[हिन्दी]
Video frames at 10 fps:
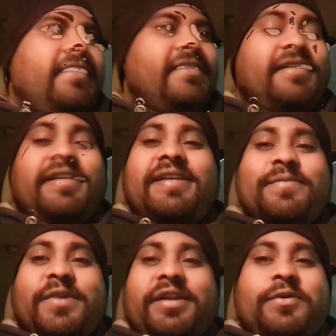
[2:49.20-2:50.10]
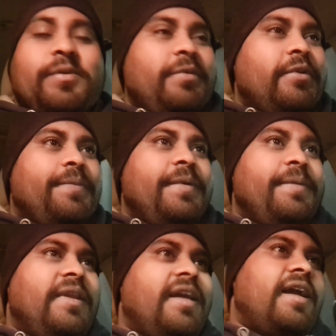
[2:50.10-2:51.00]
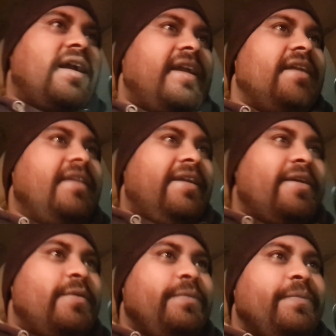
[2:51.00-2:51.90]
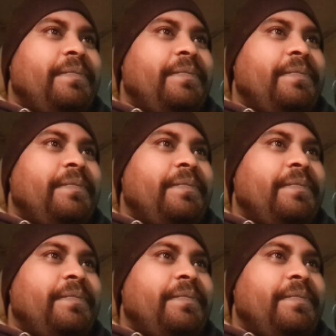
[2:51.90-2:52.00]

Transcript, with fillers: इसीलिए मैं टोपी वोपी भी लगा के आज निकला हूँ